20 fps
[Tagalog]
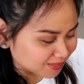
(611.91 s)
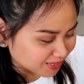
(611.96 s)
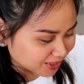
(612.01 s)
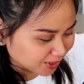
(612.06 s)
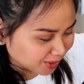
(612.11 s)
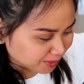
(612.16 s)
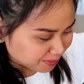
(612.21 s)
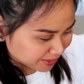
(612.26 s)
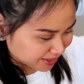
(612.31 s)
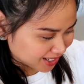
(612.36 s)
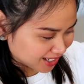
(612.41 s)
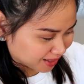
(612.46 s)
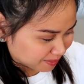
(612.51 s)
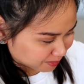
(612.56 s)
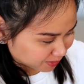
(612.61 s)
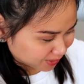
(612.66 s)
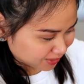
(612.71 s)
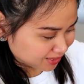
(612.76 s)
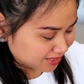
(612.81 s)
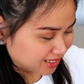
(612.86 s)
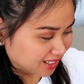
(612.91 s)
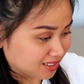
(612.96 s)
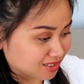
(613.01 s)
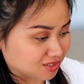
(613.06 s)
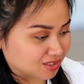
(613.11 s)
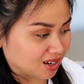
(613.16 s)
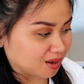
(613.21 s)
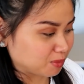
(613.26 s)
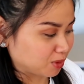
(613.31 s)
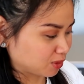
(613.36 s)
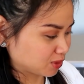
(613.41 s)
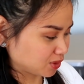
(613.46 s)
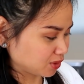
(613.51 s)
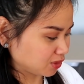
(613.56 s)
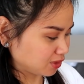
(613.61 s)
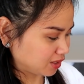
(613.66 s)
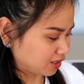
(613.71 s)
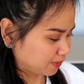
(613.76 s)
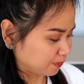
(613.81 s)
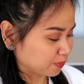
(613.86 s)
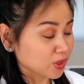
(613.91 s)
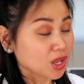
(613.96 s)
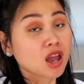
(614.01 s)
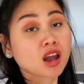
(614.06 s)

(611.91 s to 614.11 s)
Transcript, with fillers: Huwag ka umiyak buntet. Sabi ko sa'yo eh.